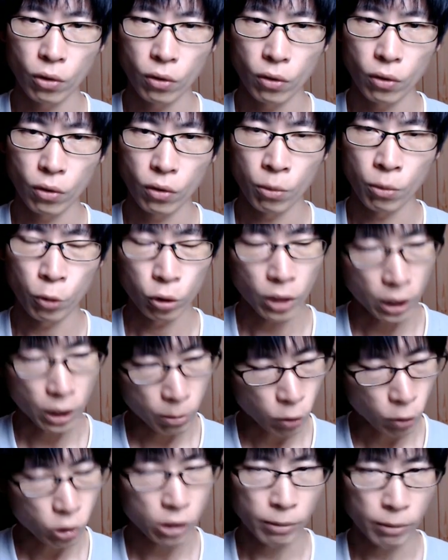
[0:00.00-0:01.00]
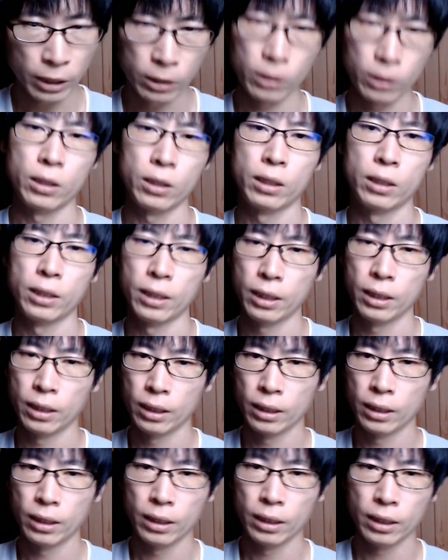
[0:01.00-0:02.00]
思ったりもします。
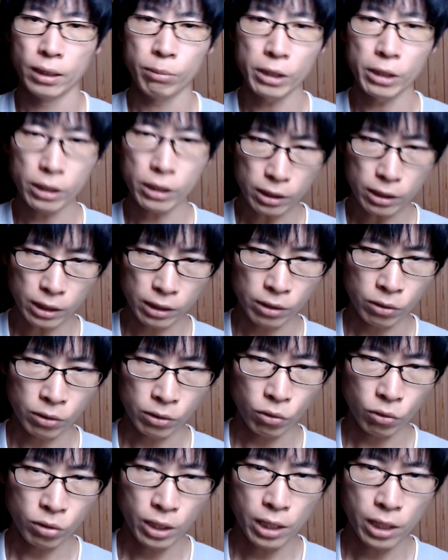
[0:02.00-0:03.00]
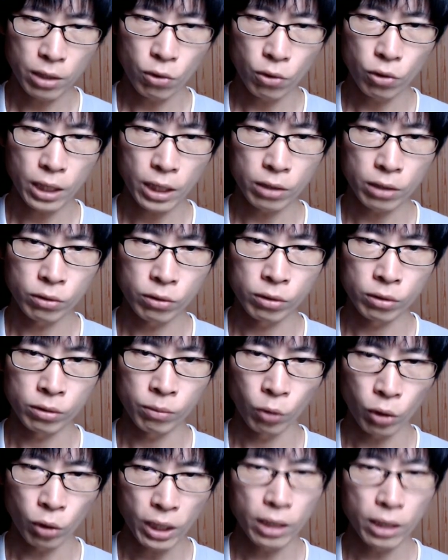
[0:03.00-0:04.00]
まあしかし、その西洋医学
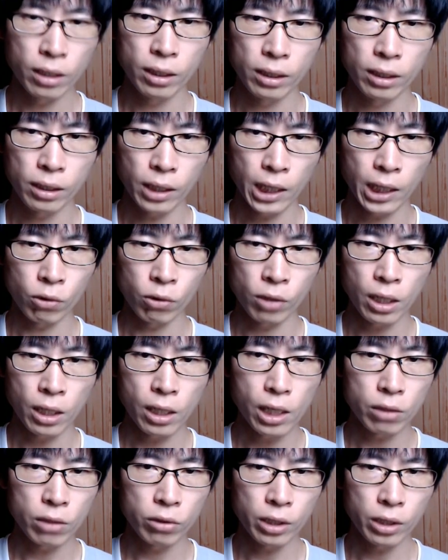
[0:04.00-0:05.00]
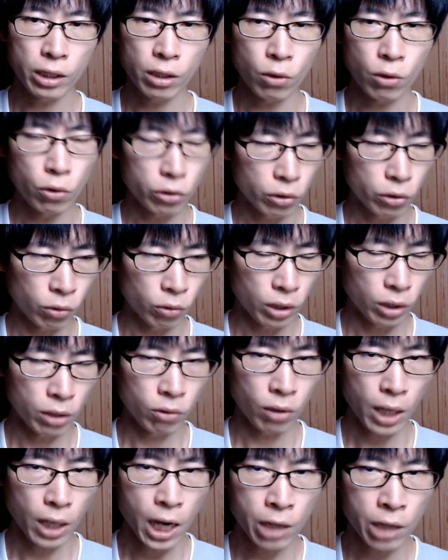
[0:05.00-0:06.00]
もね、あの科学的根拠っていう
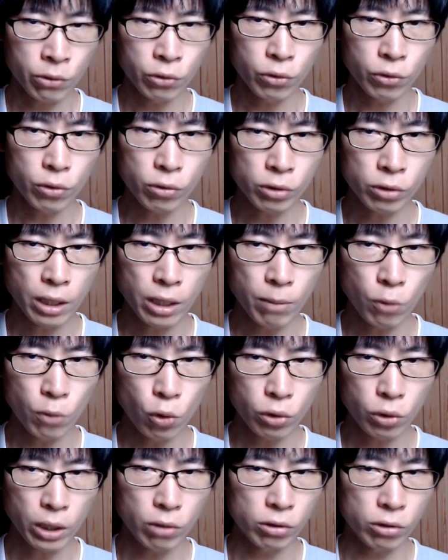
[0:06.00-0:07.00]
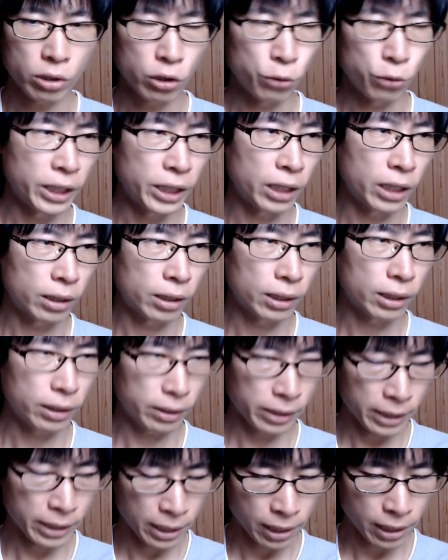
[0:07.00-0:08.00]
のは悪用して儲ける仕組みが
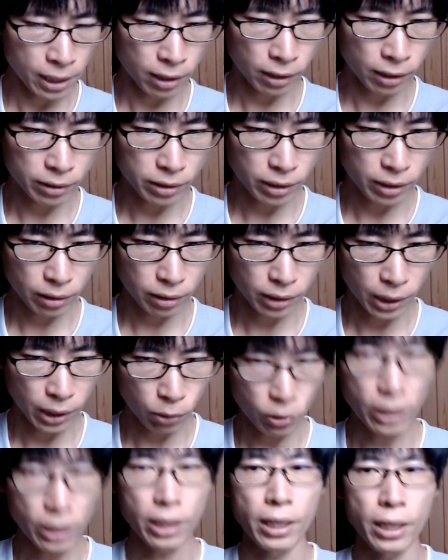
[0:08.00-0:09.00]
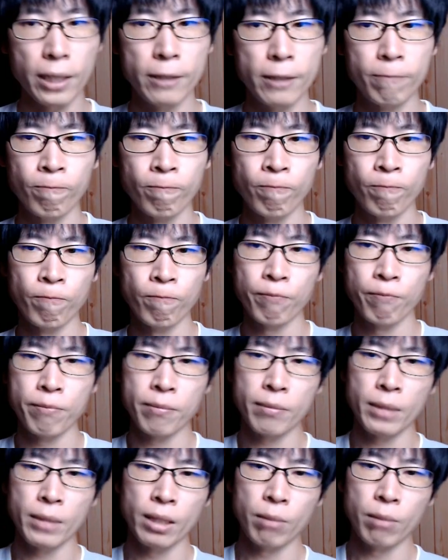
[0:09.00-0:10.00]
出来上がっちゃったので、
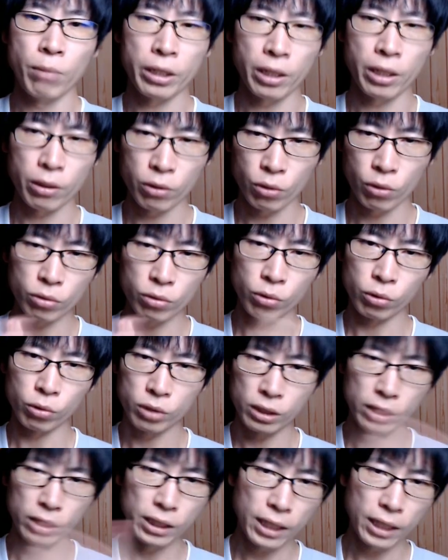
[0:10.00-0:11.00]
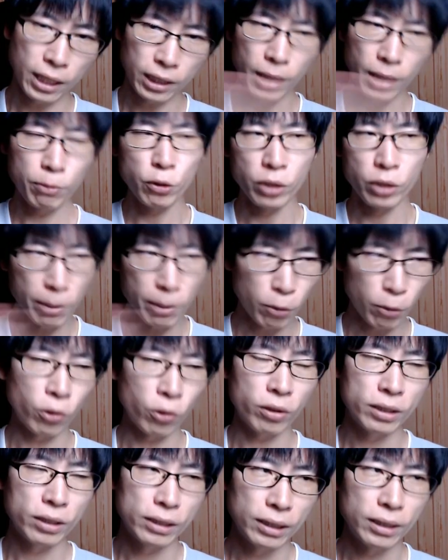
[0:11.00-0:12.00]
まあ結局どっちに傾いて
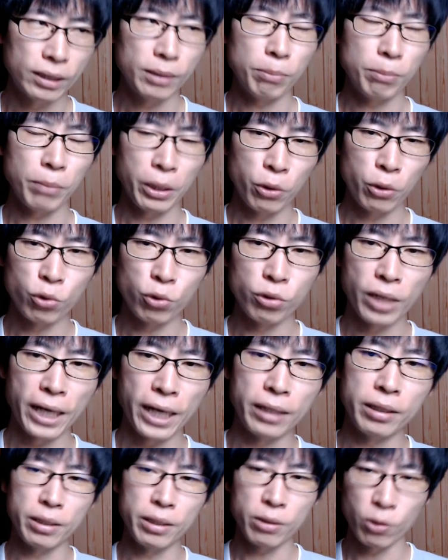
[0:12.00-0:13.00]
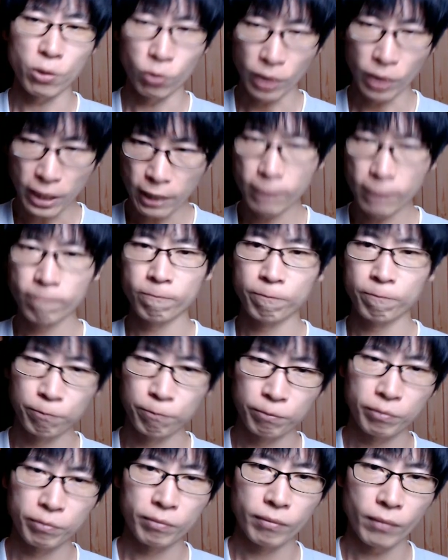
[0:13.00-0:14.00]
も、まあ良くないんよね。
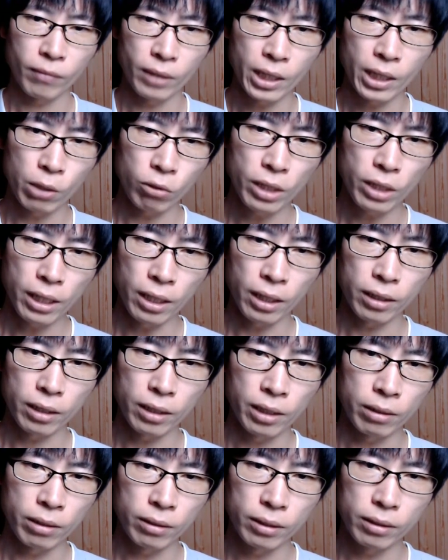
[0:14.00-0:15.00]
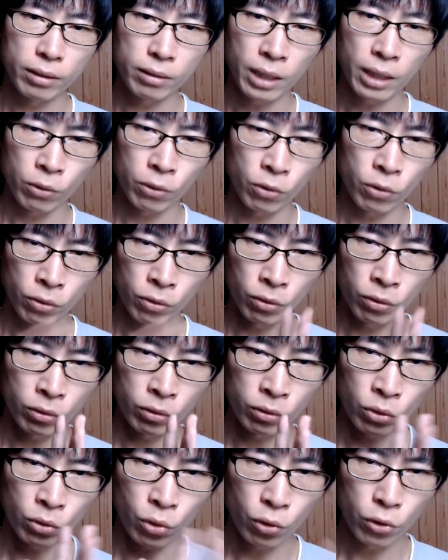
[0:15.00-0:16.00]
なので、あ
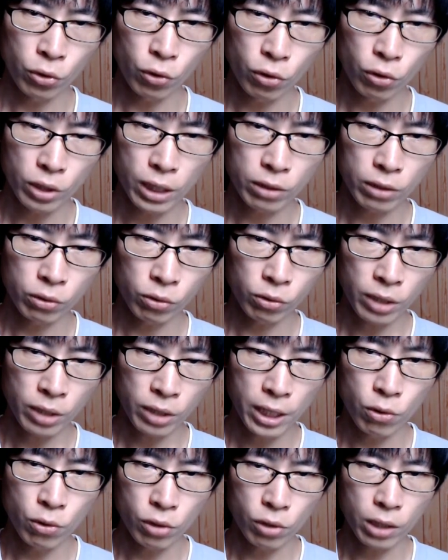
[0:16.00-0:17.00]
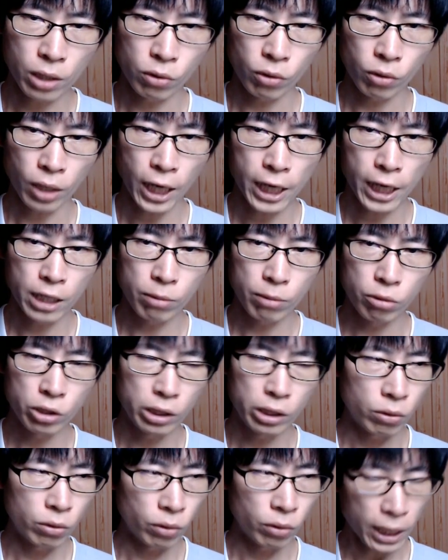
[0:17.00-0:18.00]
の、東洋医学と西洋医学の
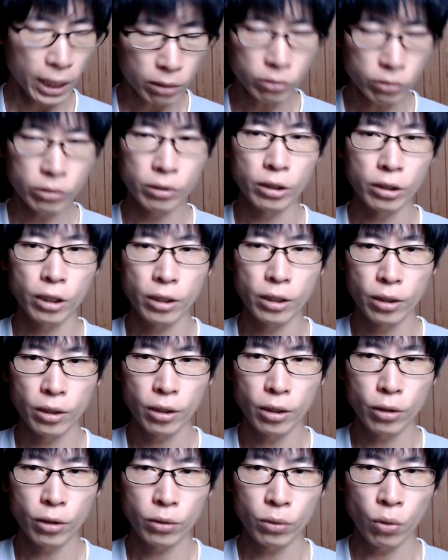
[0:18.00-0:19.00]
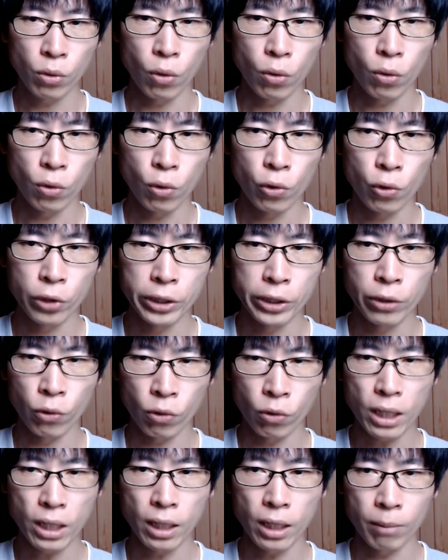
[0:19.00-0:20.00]
ハイブリッドである統合医療
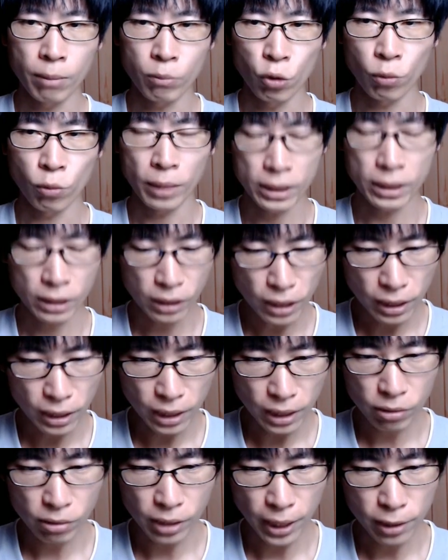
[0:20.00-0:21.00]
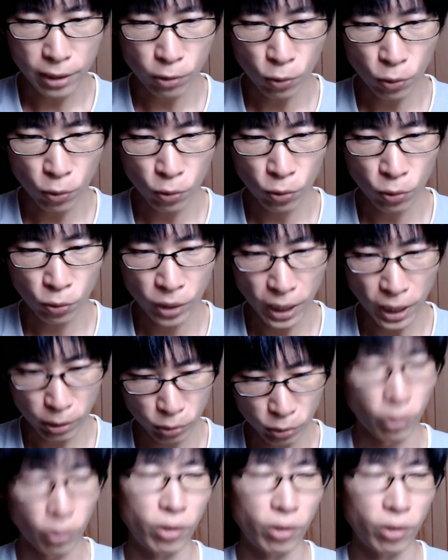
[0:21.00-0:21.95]
がもう間違いなく最高峰であると